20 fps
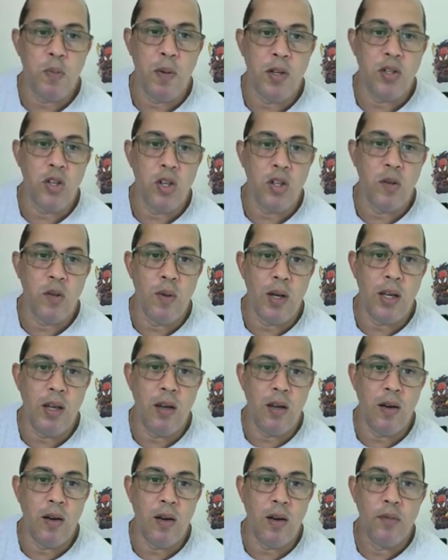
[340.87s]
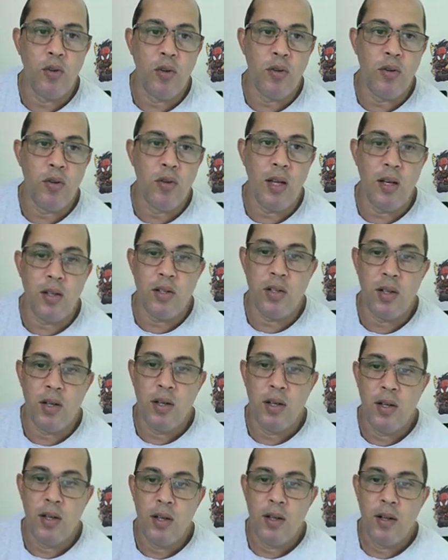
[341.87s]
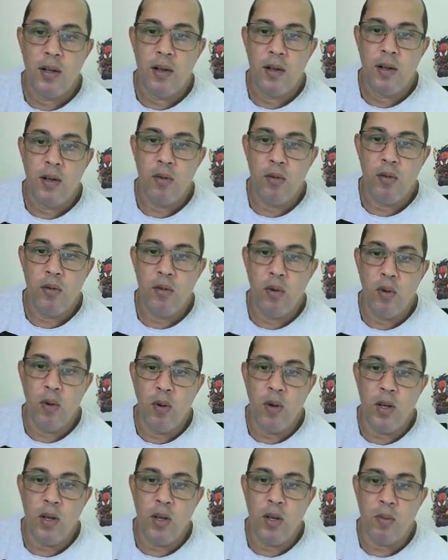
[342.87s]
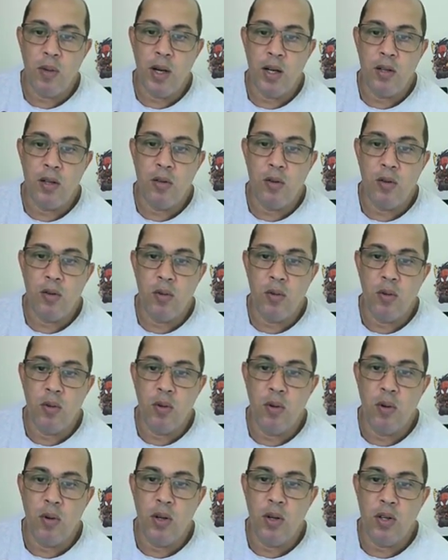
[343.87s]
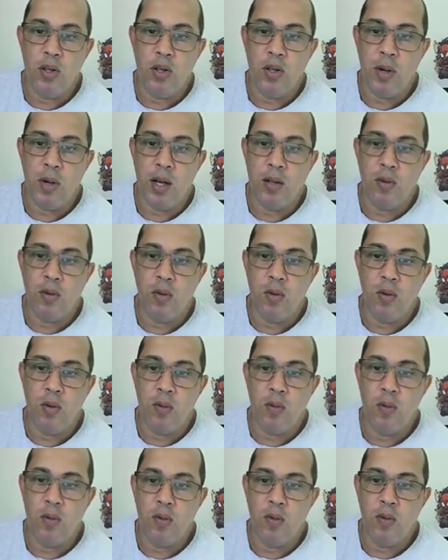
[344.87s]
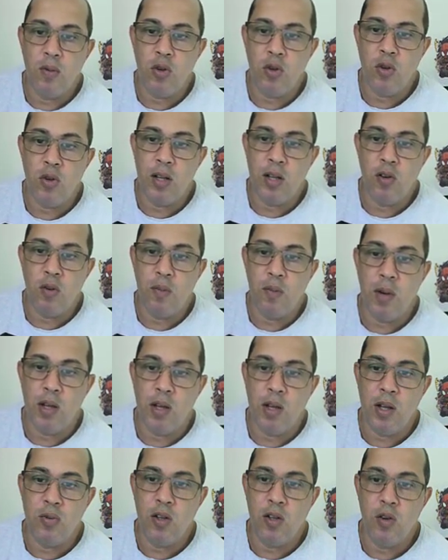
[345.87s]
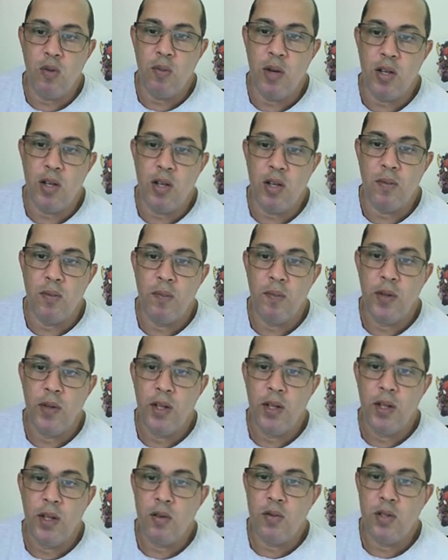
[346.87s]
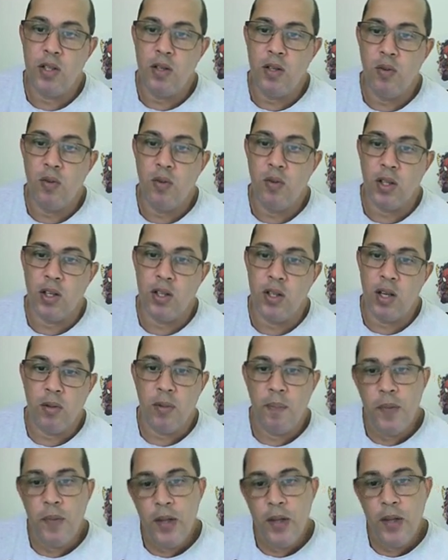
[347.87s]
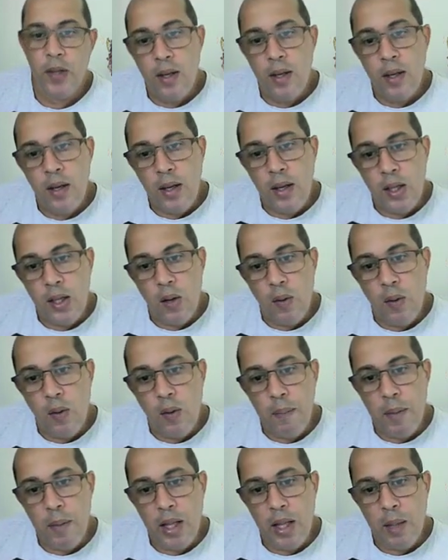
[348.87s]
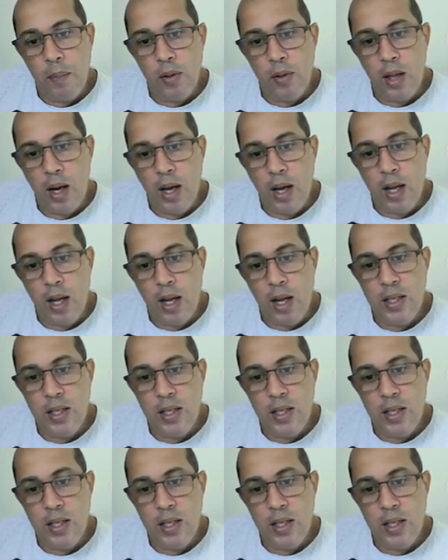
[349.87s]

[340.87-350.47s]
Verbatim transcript: Só que aqui não é 8, aqui seria 7, né? Eu tenho colocado aqui errado. 7, porque aqui, ó, 7. Então aqui isso vai ser 14. Vamos lá, corrigindo certo aí.